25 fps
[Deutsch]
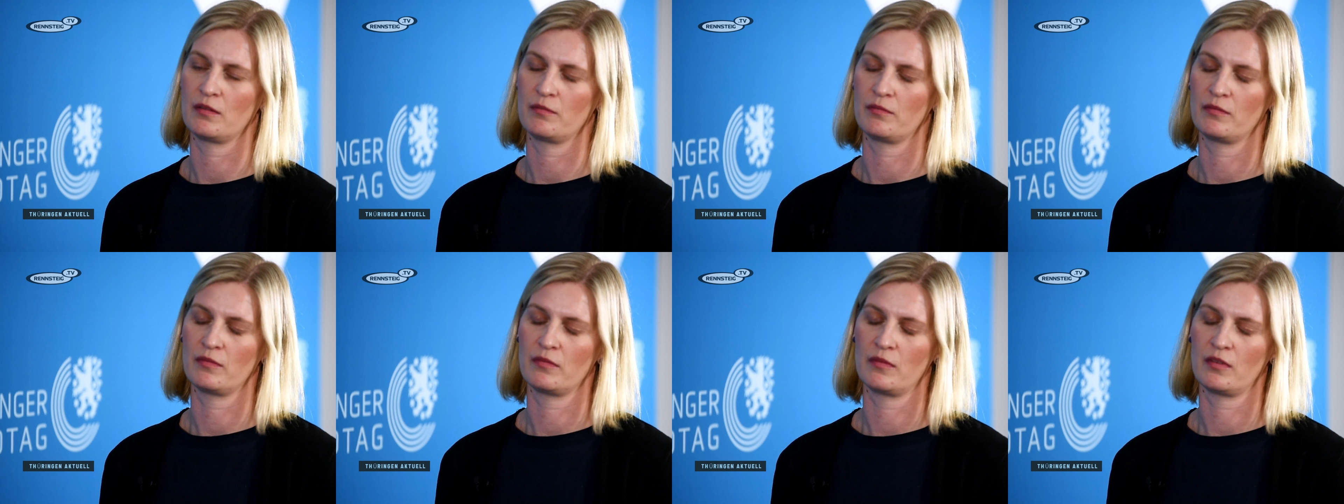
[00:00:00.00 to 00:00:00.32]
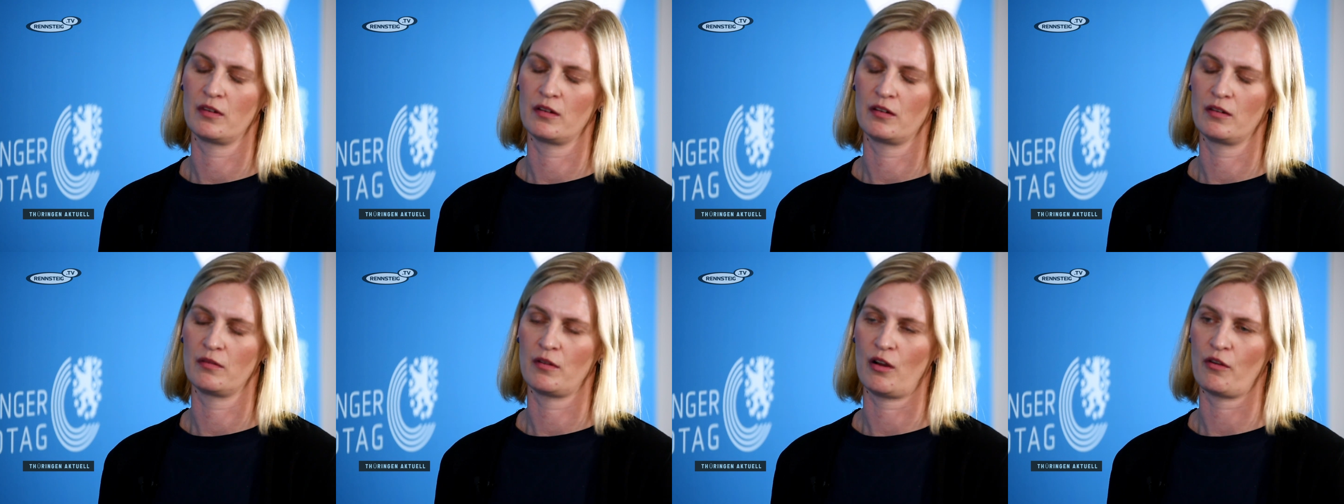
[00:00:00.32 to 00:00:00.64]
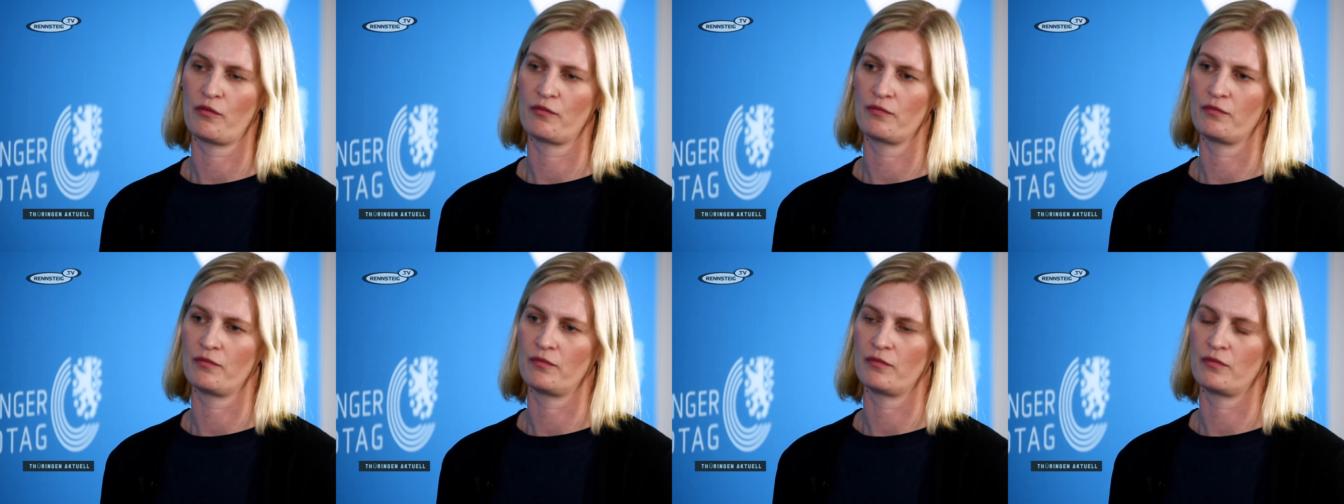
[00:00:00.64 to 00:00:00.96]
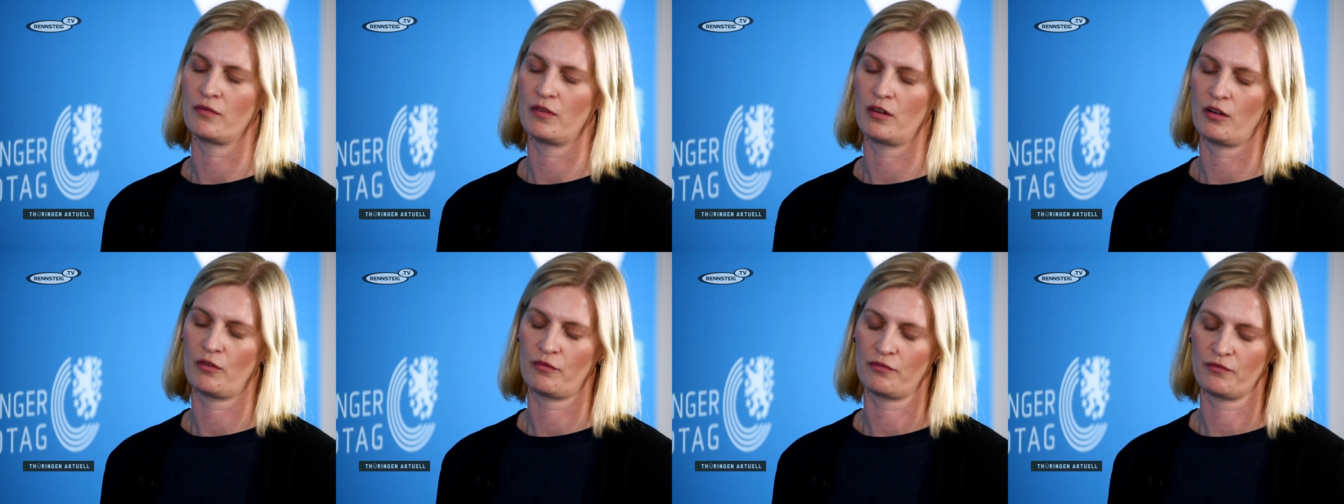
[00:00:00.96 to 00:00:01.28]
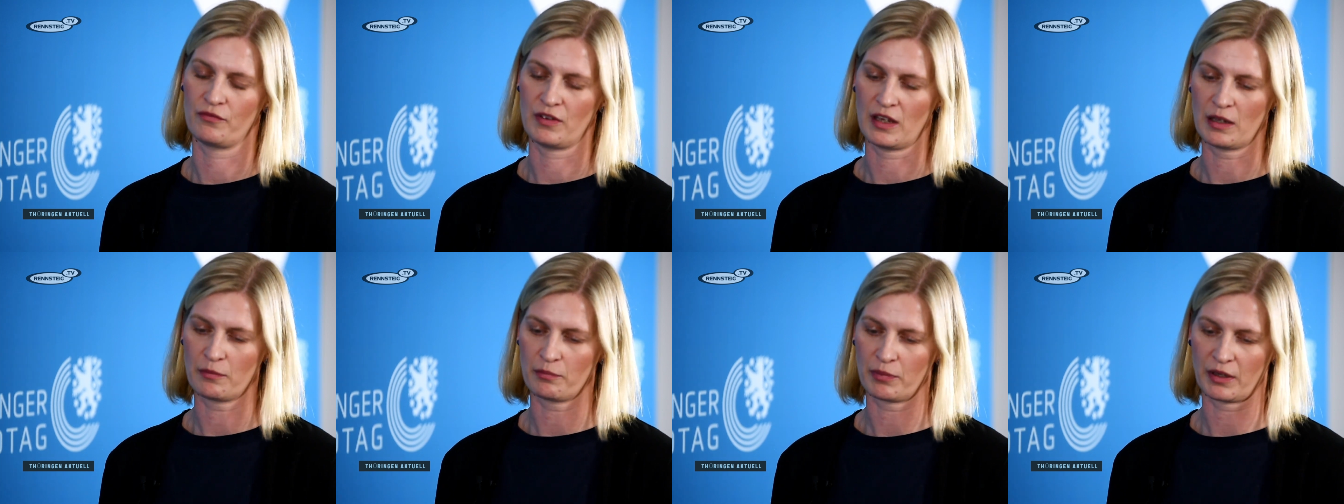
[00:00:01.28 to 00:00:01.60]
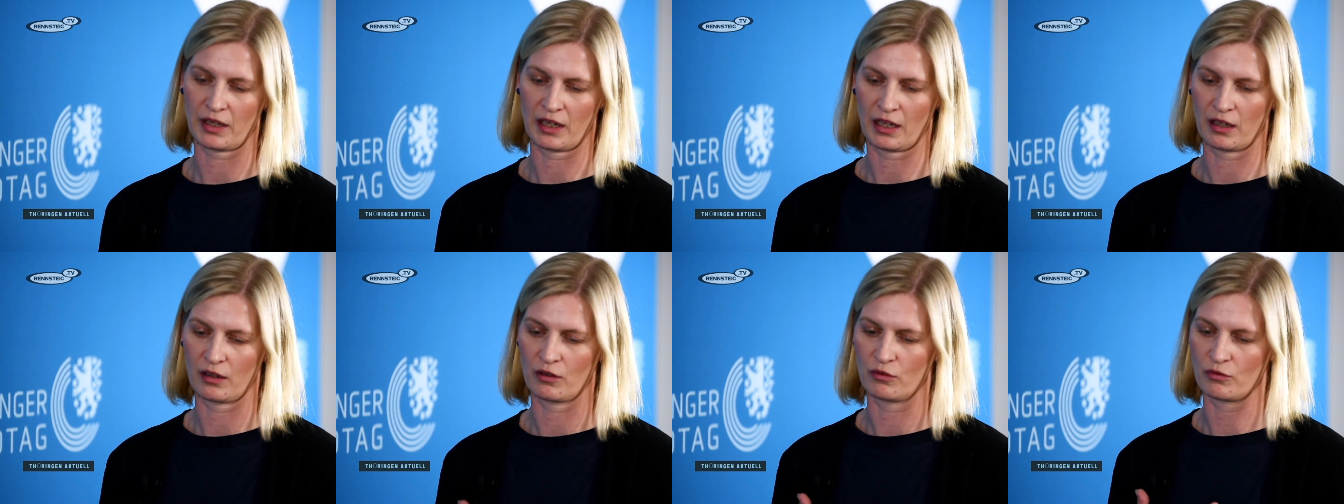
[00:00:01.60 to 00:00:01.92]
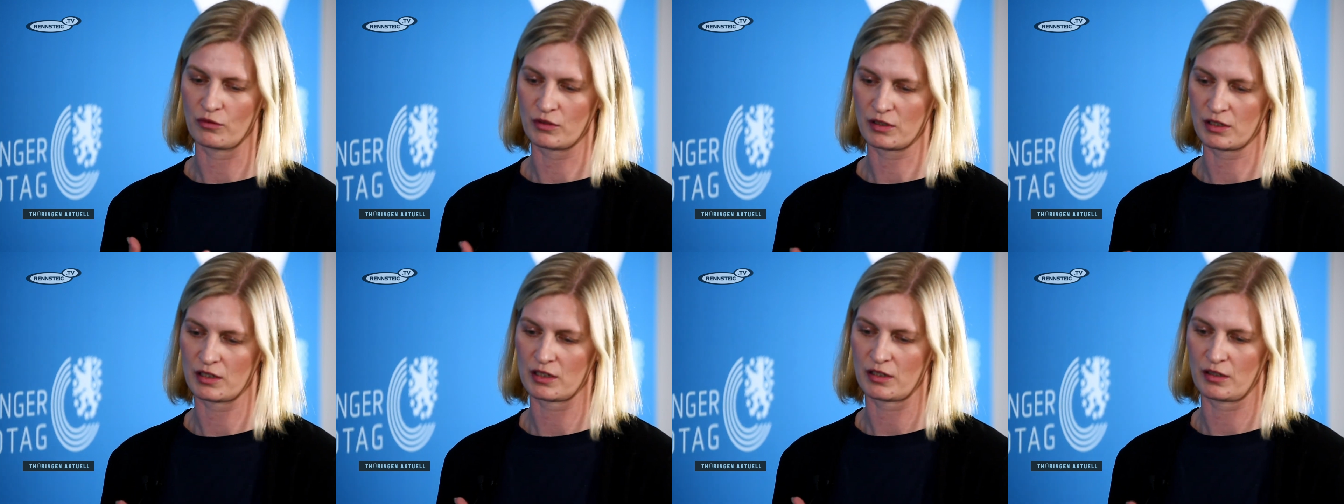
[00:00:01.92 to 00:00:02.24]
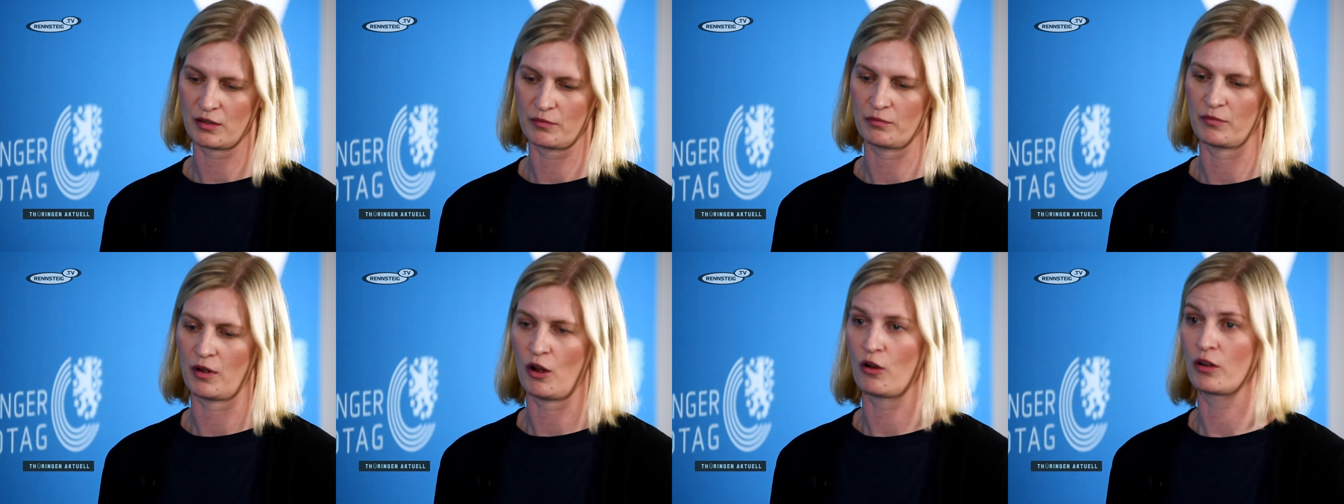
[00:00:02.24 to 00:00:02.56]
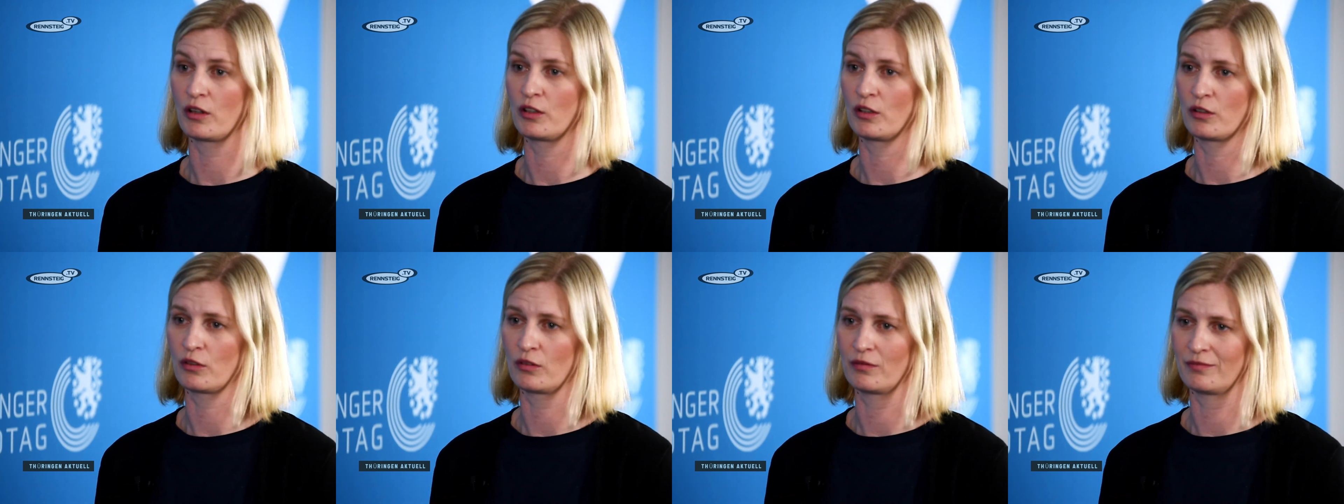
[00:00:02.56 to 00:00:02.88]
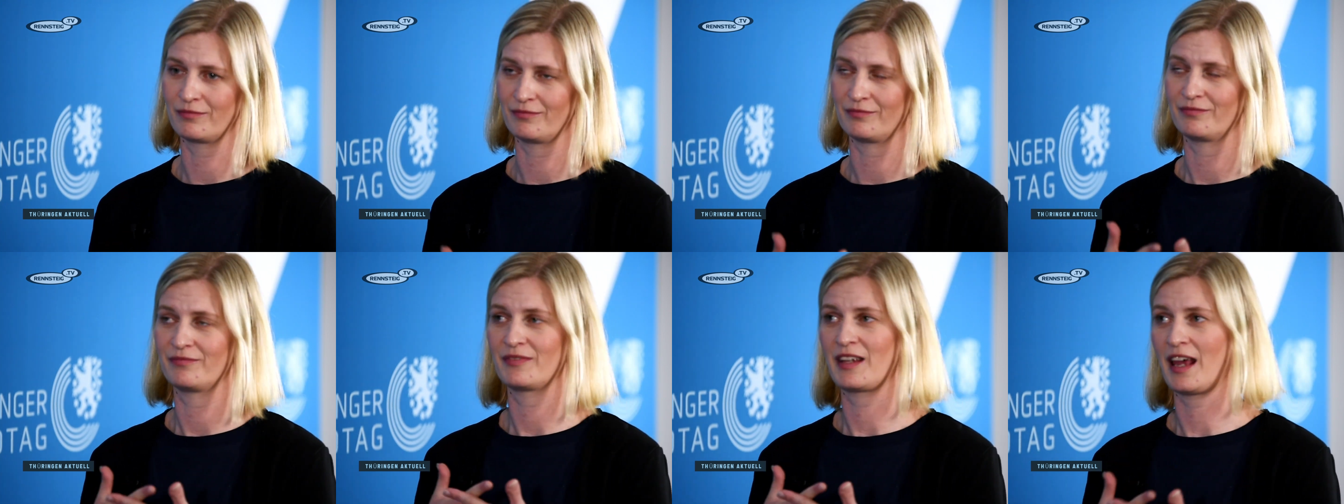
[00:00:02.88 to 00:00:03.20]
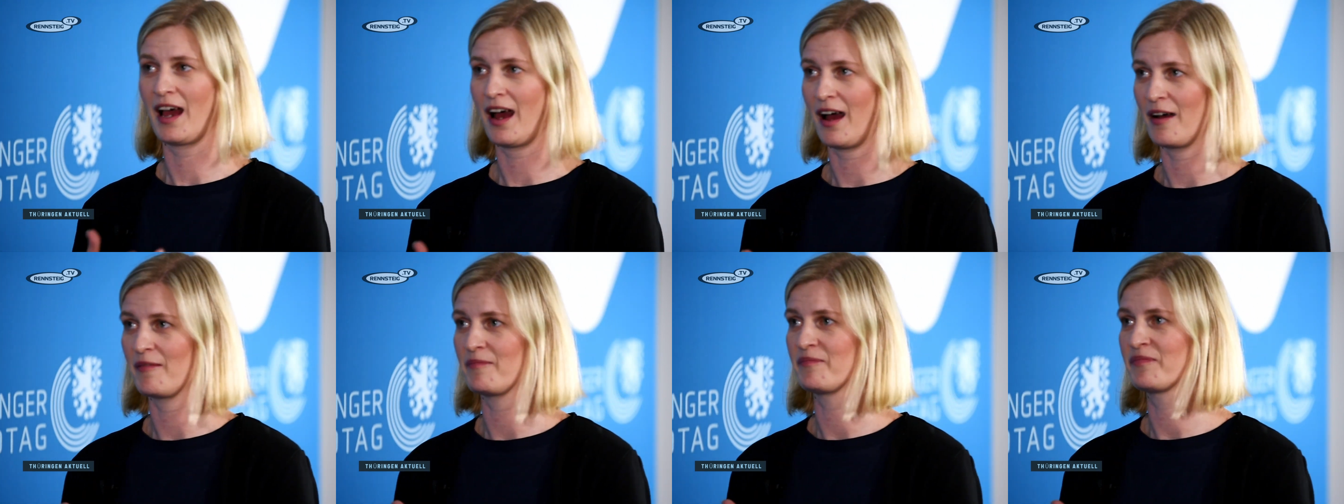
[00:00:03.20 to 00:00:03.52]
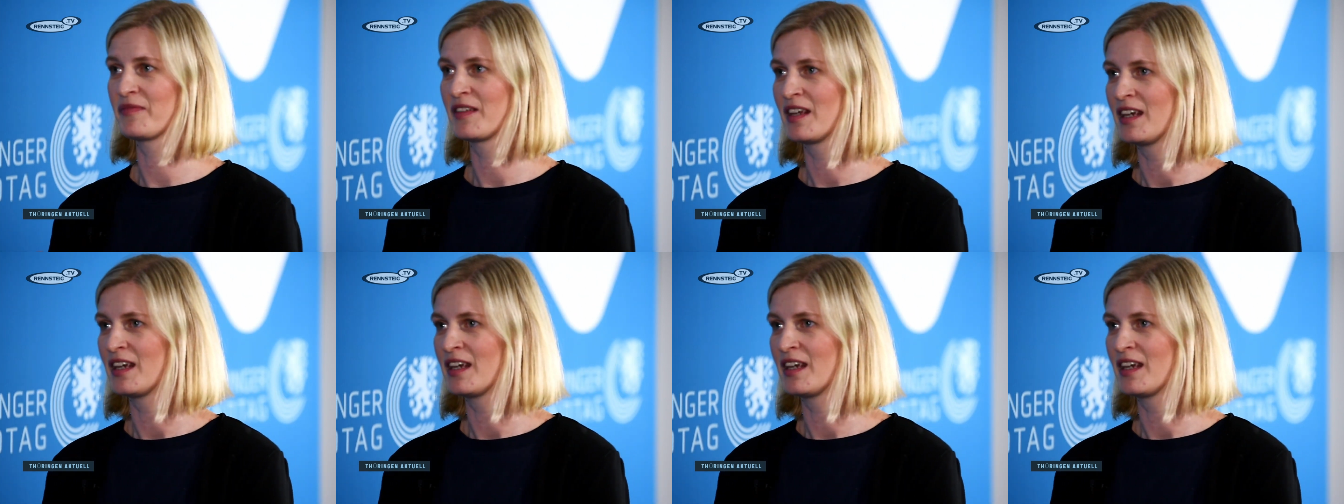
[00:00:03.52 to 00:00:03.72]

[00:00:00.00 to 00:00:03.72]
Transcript: ähm, äh, auf, den, auf den Weg bringen und ähm, auch in einem ja,